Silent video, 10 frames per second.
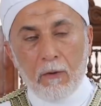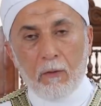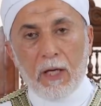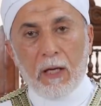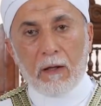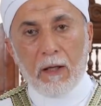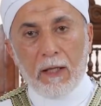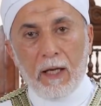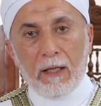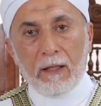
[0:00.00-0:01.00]

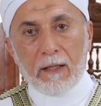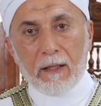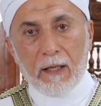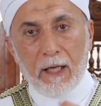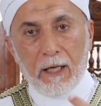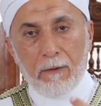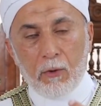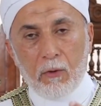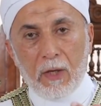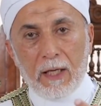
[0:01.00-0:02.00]
وأراد أن يتكلم
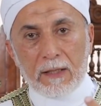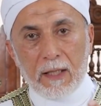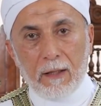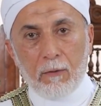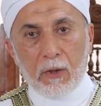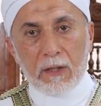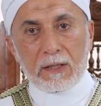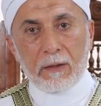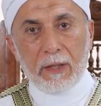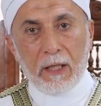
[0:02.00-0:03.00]
وهو ليس له
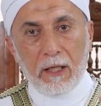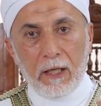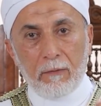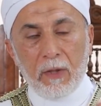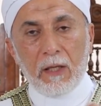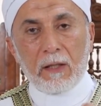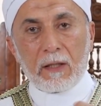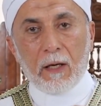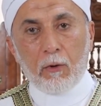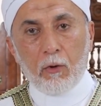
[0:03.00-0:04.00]
قسط من العلم
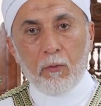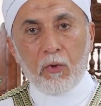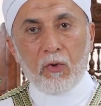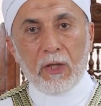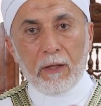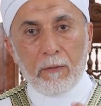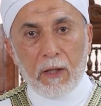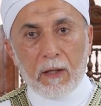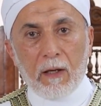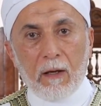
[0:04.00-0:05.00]
تخرج منه
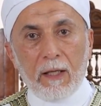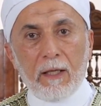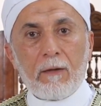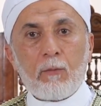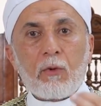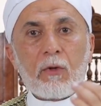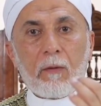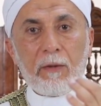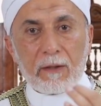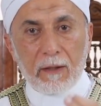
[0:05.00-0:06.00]
العبارة غير
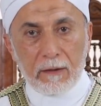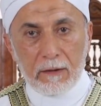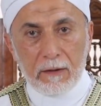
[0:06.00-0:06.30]
منضبطة